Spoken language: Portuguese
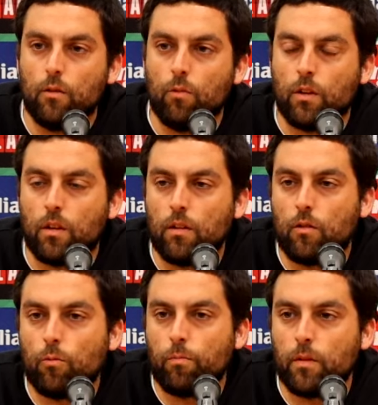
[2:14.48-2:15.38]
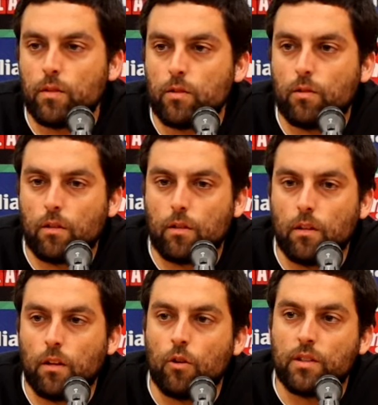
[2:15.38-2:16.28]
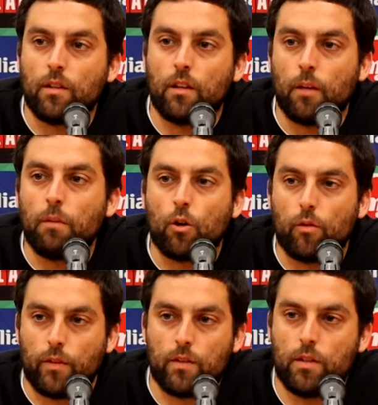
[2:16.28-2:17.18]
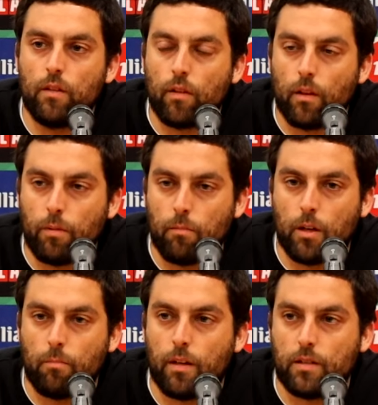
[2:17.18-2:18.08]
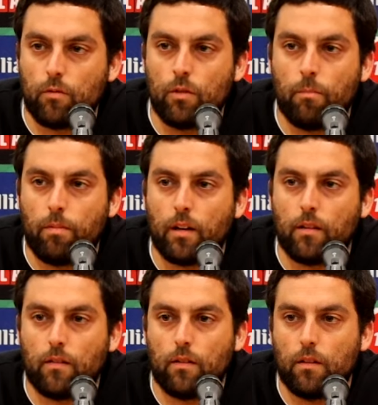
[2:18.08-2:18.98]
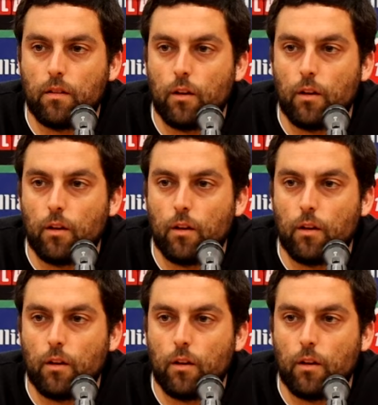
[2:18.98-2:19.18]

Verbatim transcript: No entanto, eu penso que na nossa dinâmica ofensiva, da primeira para a segunda parte,